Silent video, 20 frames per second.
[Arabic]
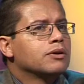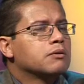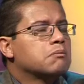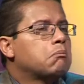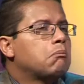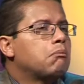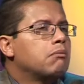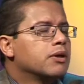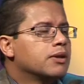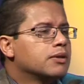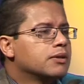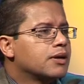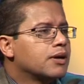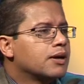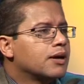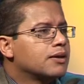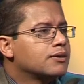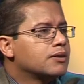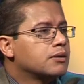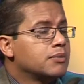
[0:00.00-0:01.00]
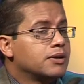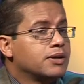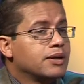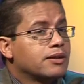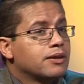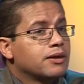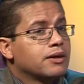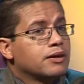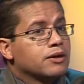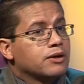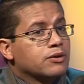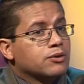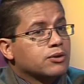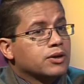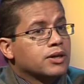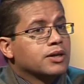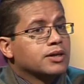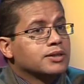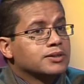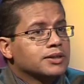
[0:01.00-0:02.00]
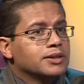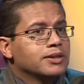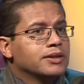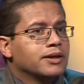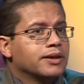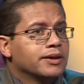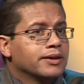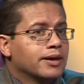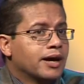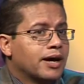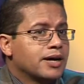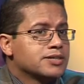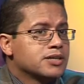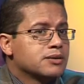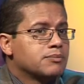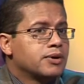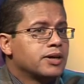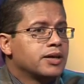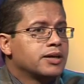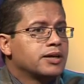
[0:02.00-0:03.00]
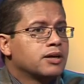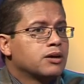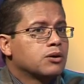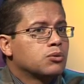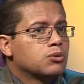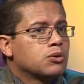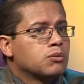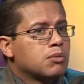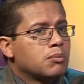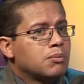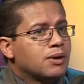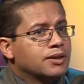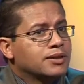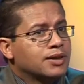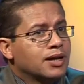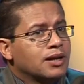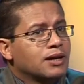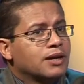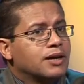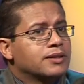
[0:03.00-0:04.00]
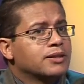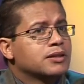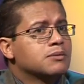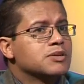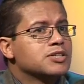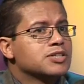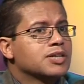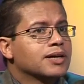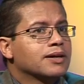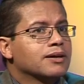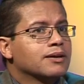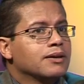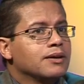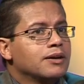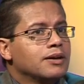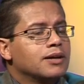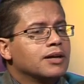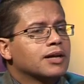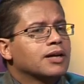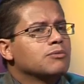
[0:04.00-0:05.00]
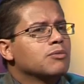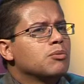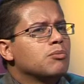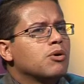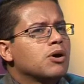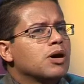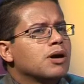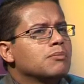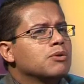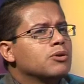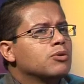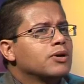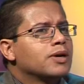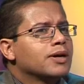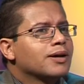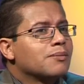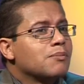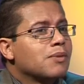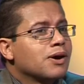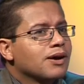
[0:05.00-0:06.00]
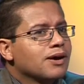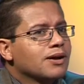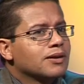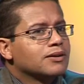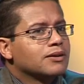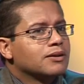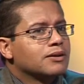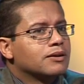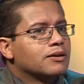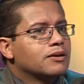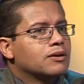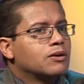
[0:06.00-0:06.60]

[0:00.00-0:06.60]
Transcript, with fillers: لك درا التبني ذا اوكي صحيح هي حاجه باهيه وربما تحل عده مشاكل لكن بالمقابل هناك مخاطر